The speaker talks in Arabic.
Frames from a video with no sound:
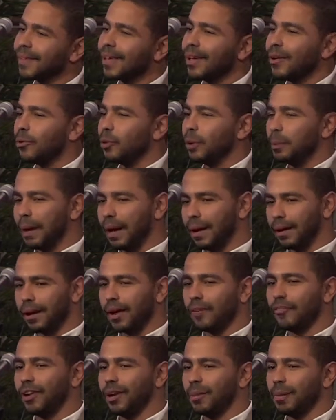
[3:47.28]

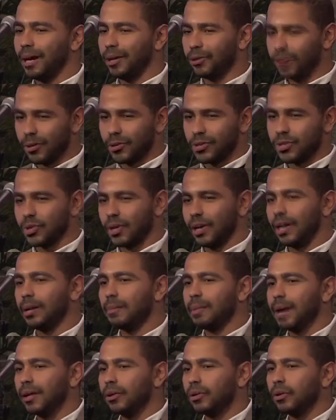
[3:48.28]
والباراجراف اللي بعده او السؤال اللي
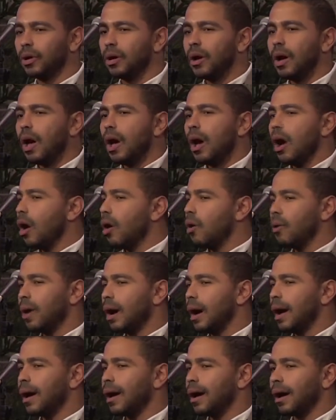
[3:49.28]
بعده
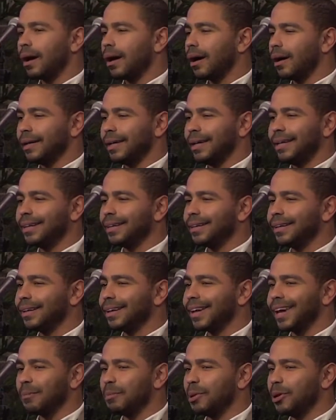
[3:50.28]
هو قايين
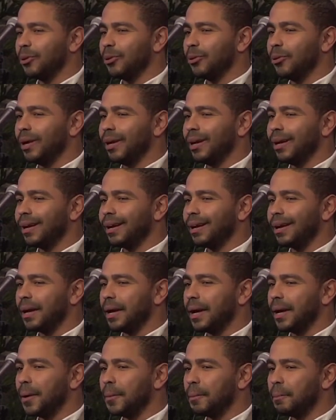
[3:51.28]
كان بيقول
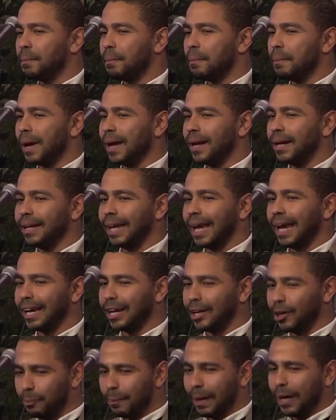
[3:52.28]
آه،
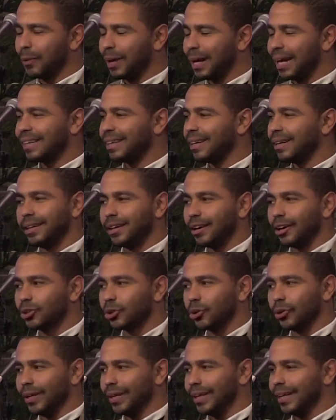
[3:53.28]
من من وجدني
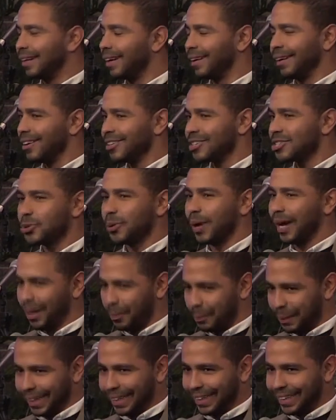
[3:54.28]
يقتلني كان قصده على
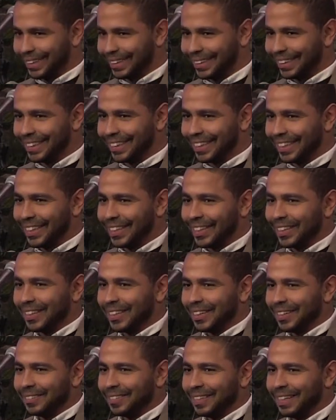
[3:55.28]
مين
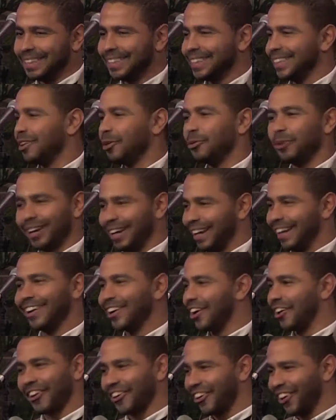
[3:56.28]
فانا حسيت هو كان
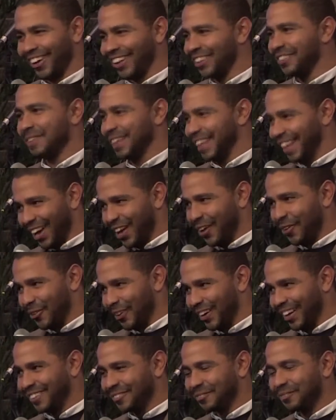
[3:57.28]
قرار غلط من
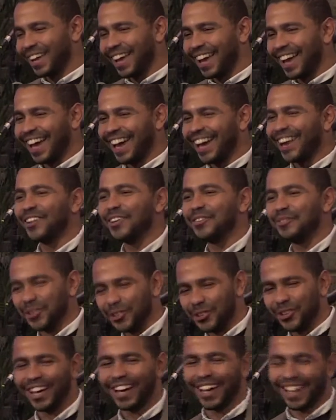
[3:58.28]
الاول والموضوع